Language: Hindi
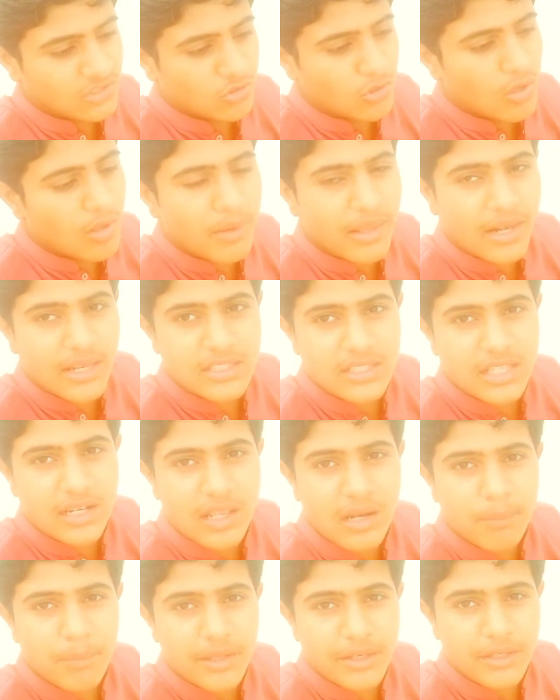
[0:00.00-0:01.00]
जो हमारे
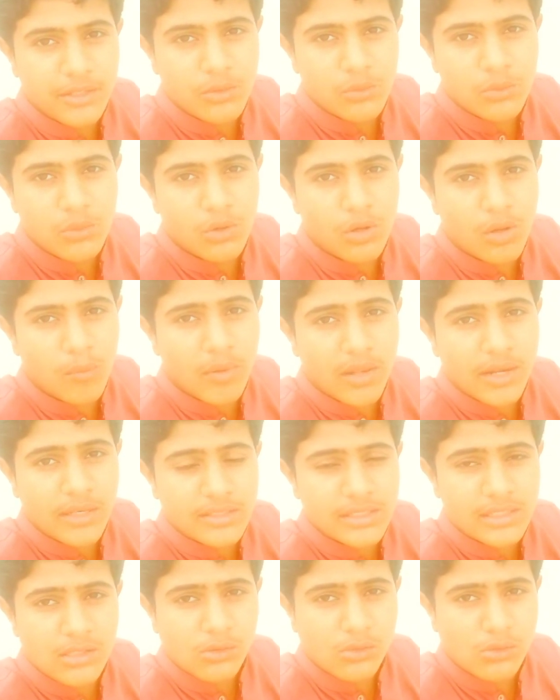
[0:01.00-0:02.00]
चैनल पे न्यू हो हमारे
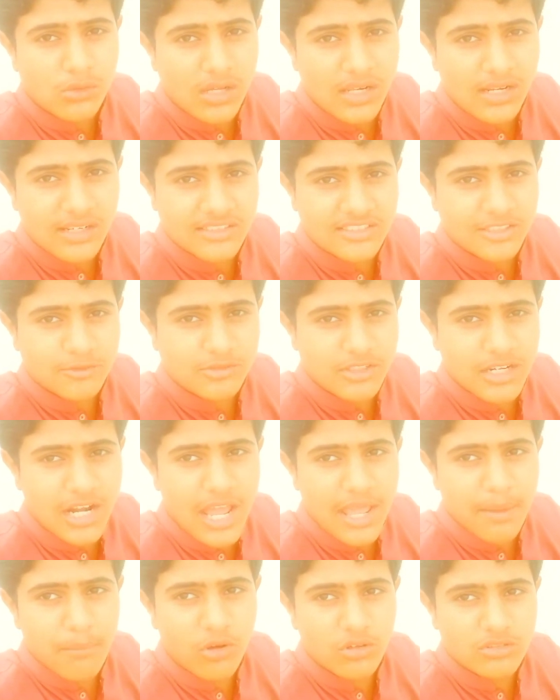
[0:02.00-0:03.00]
चैनल को कर लें
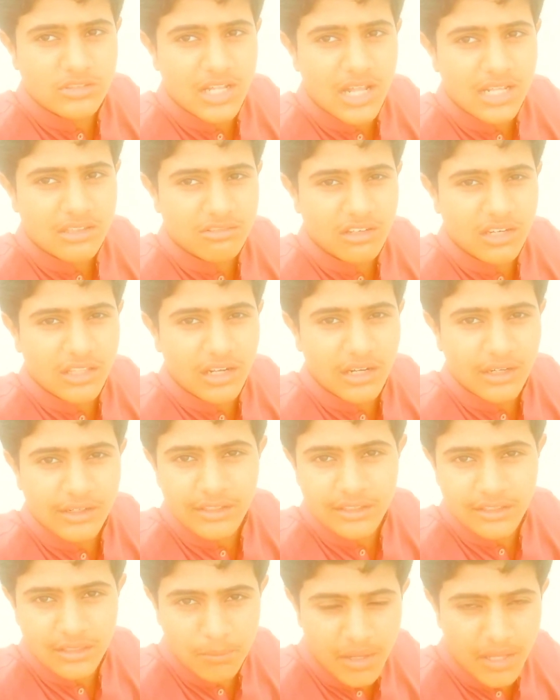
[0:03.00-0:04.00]
सब्सक्राइब और साथ वाली
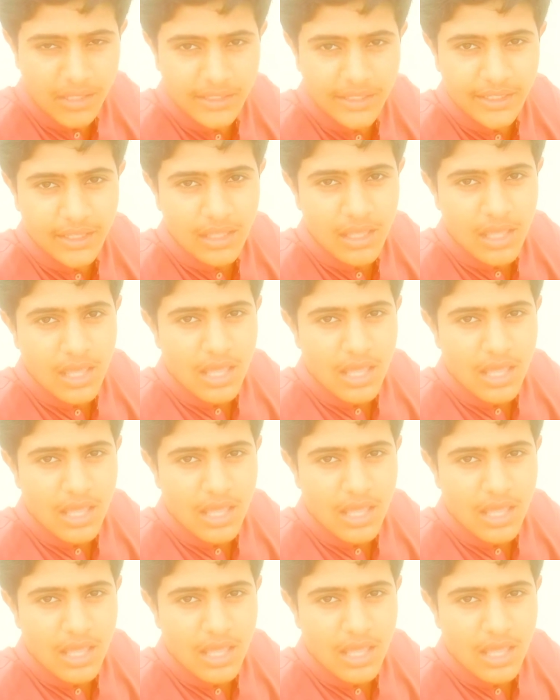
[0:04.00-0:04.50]
घंटी दबा दें